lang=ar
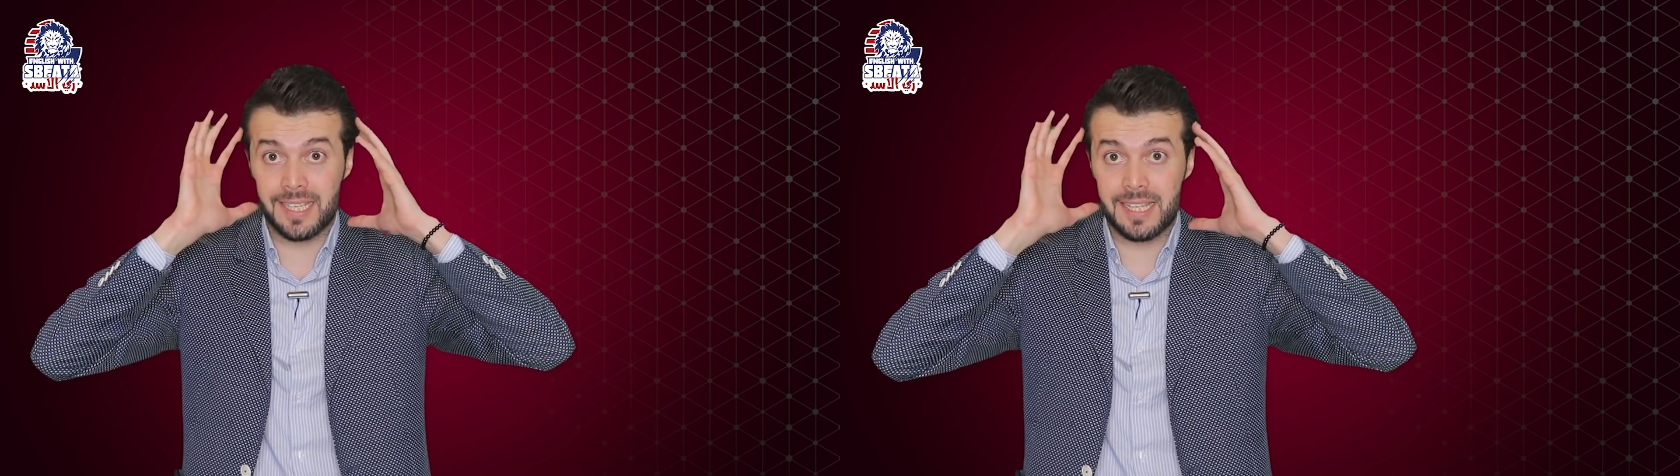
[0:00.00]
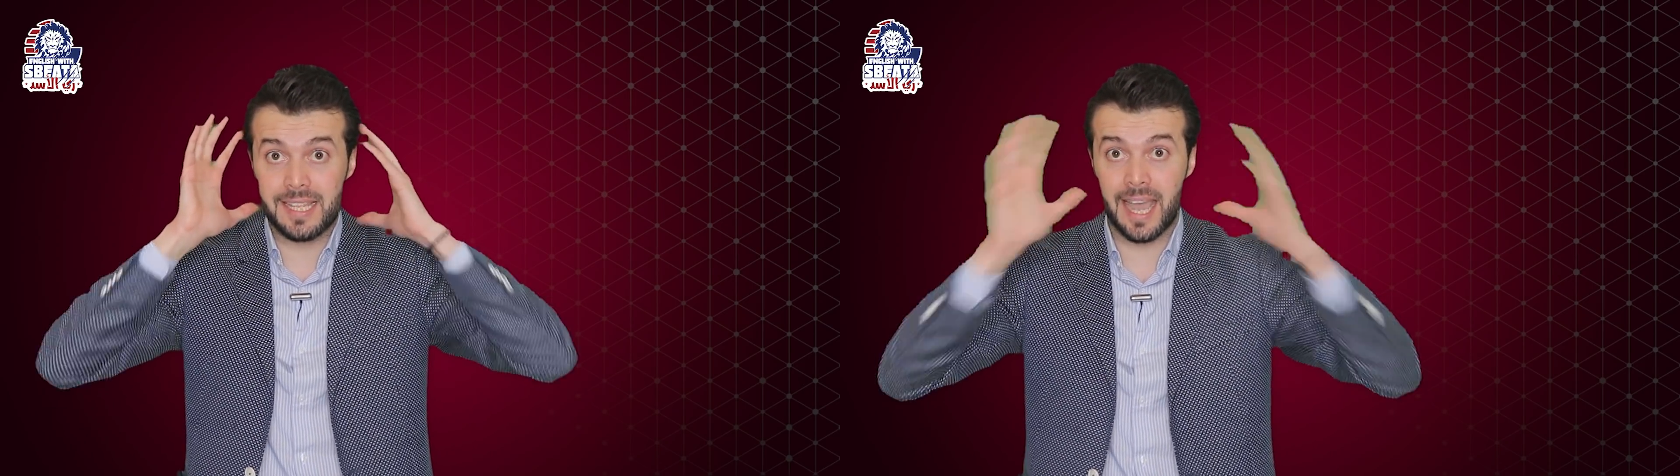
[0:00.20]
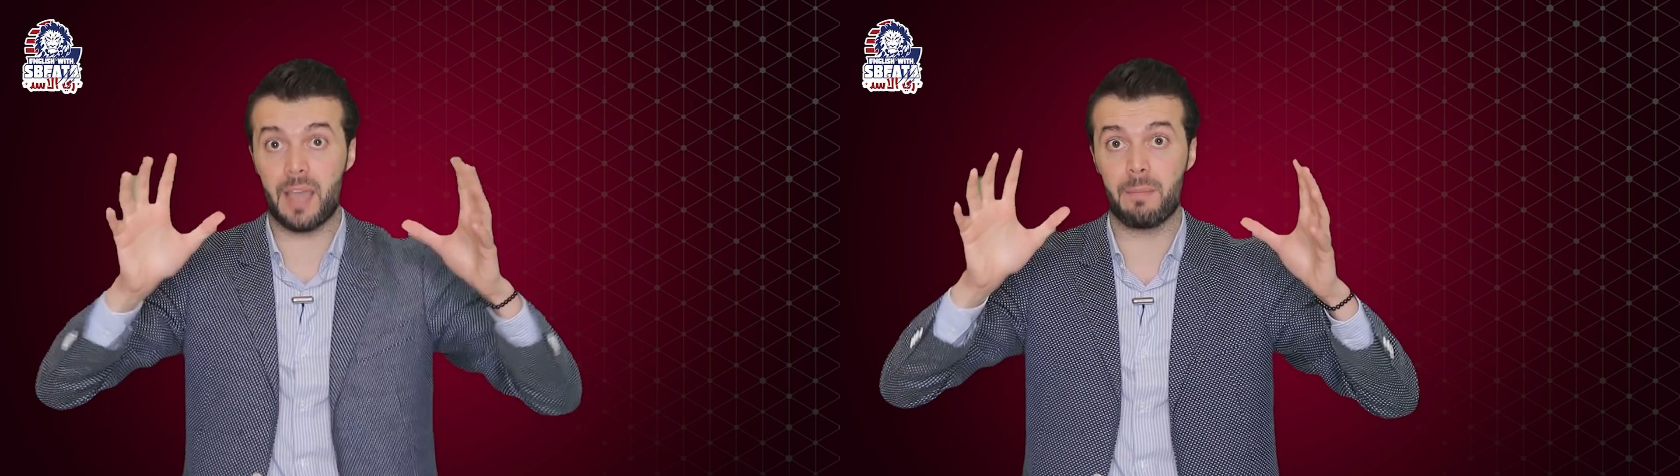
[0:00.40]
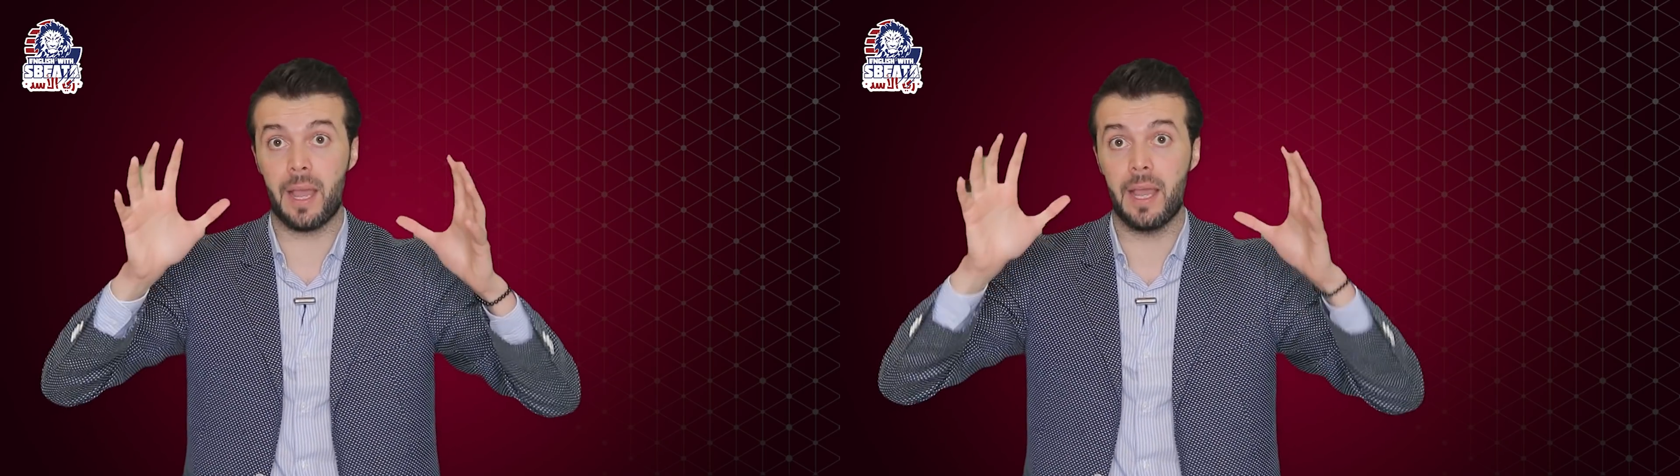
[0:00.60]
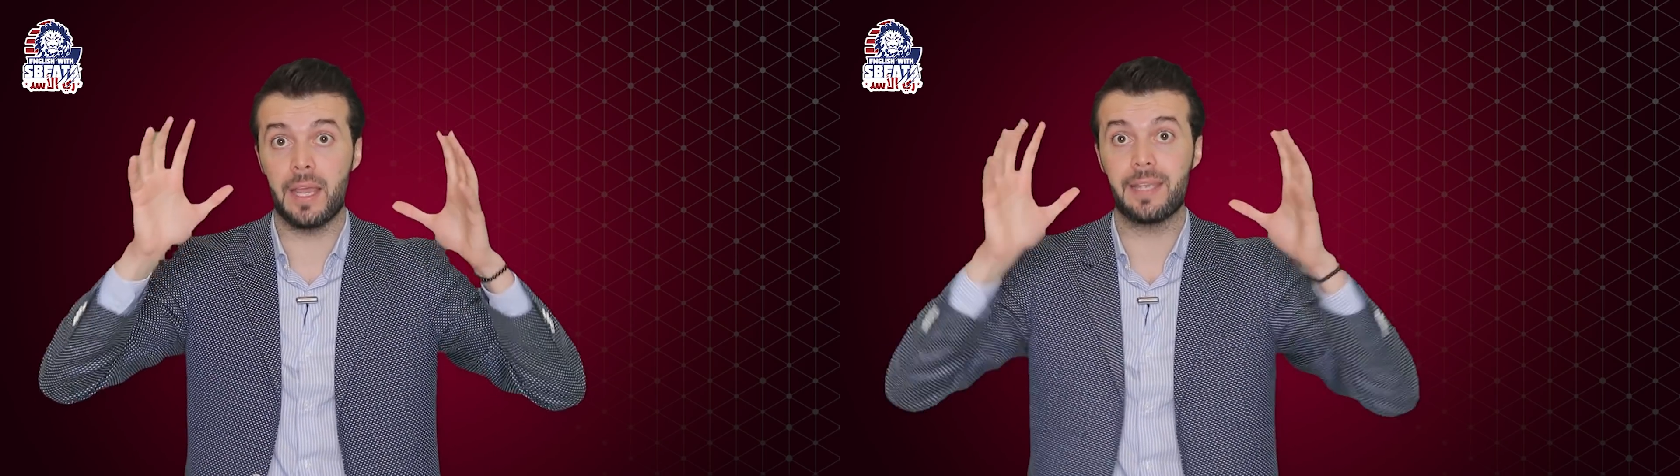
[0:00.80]

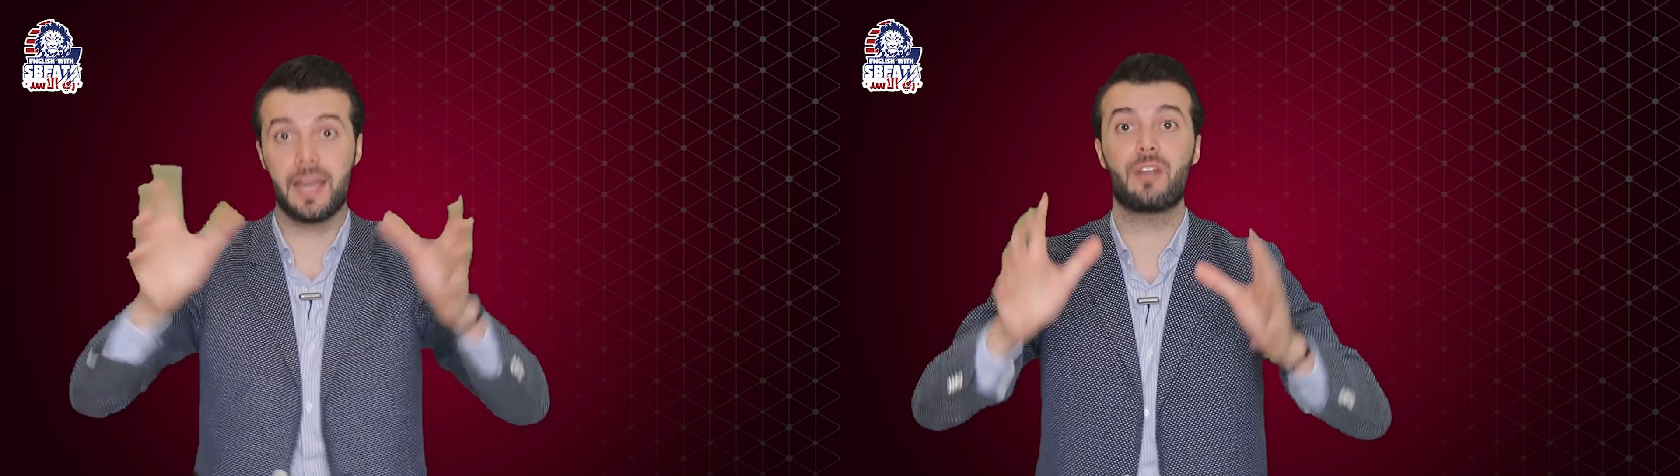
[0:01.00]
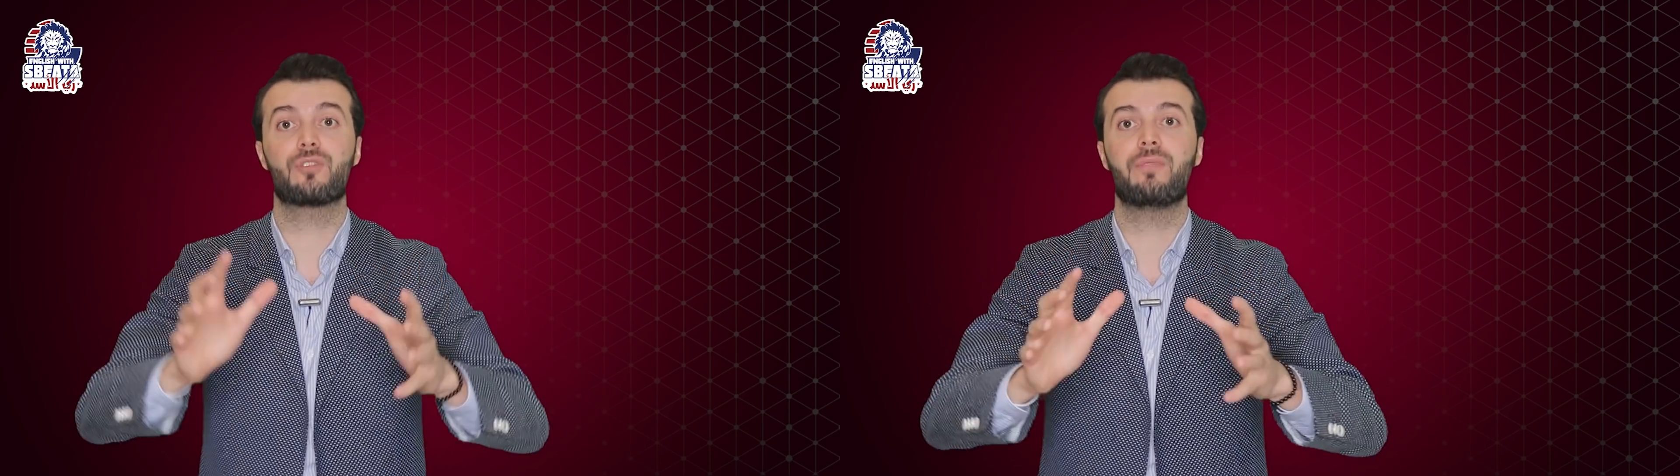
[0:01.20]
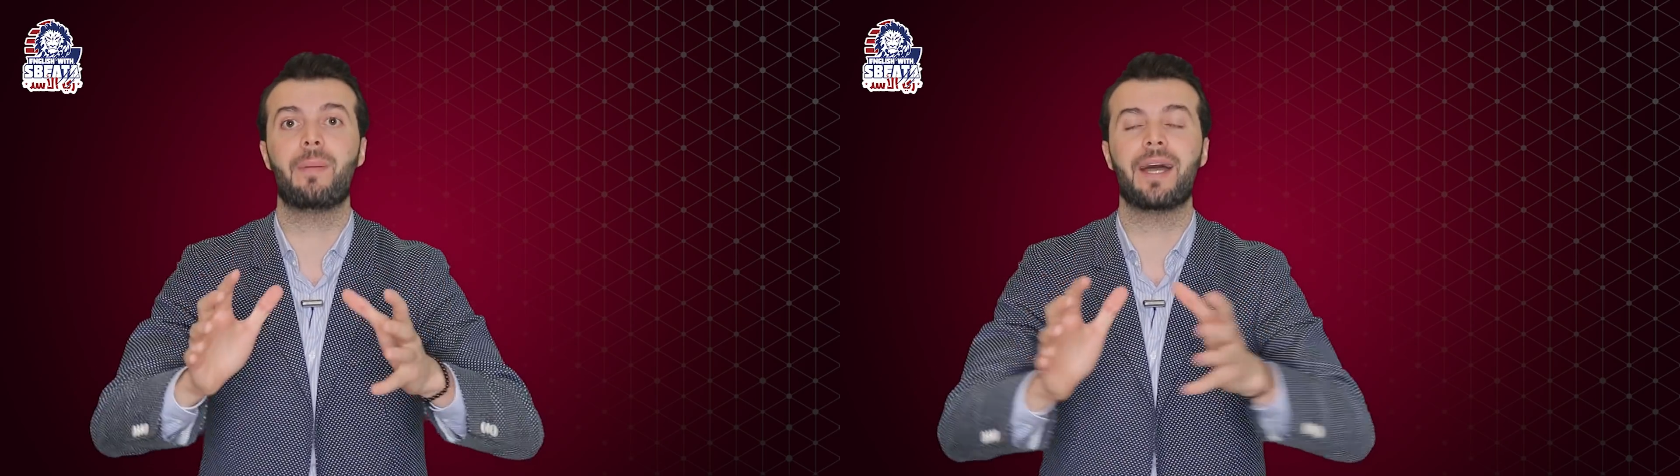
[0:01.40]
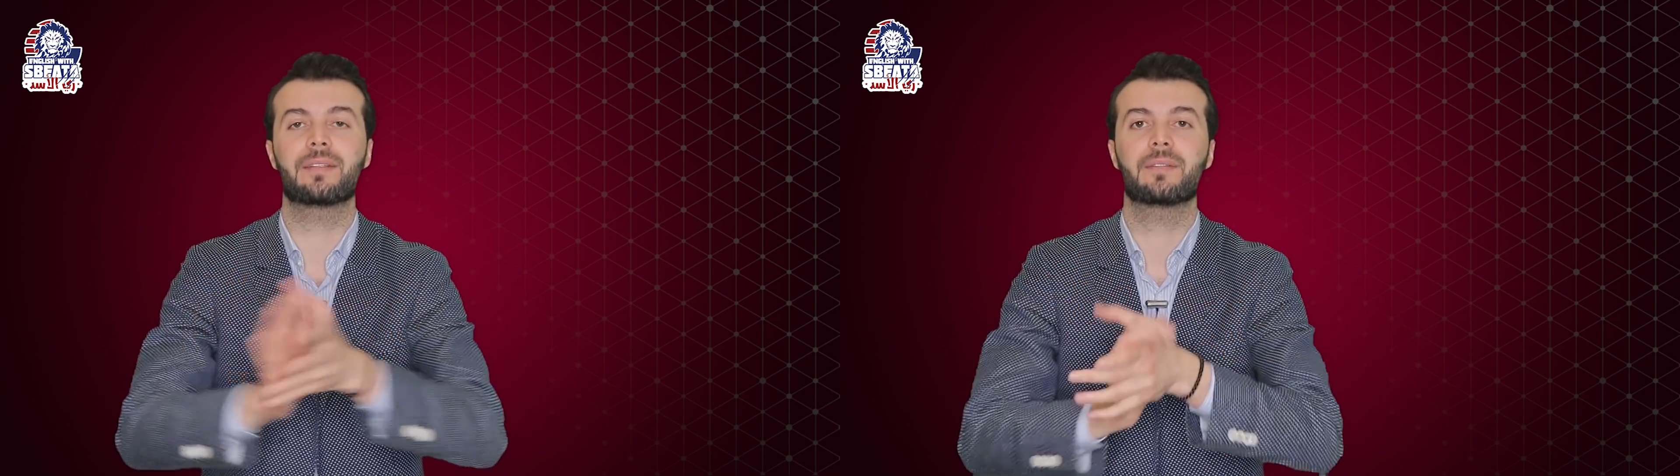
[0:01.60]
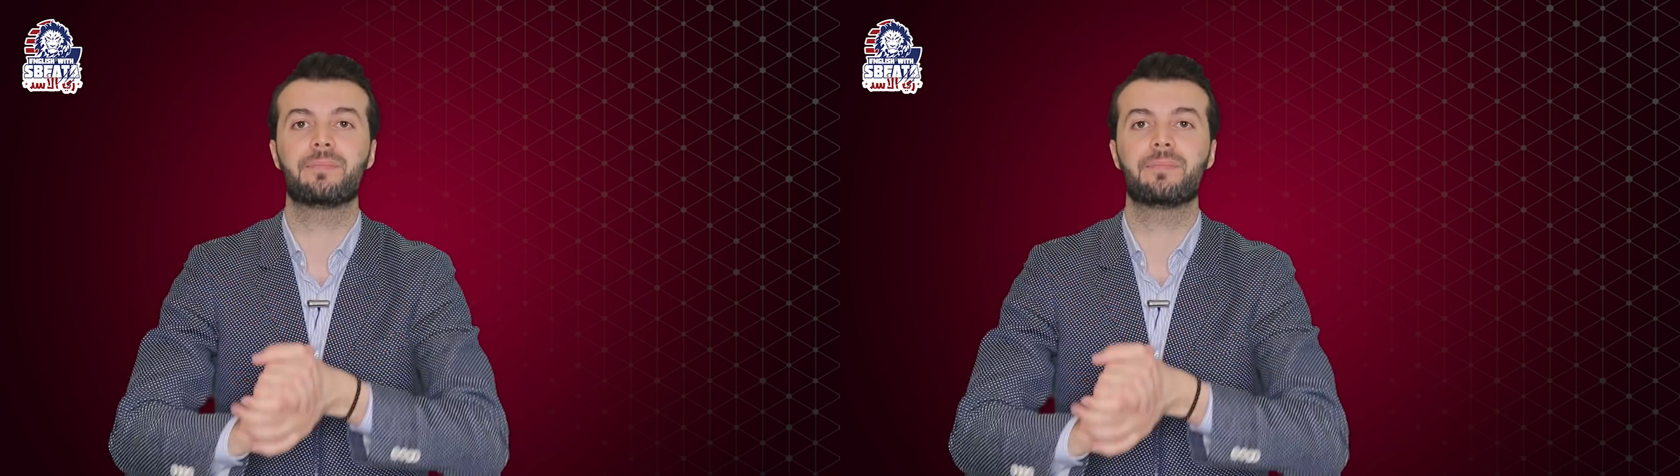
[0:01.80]
النغمة يلا نشوف مع بعض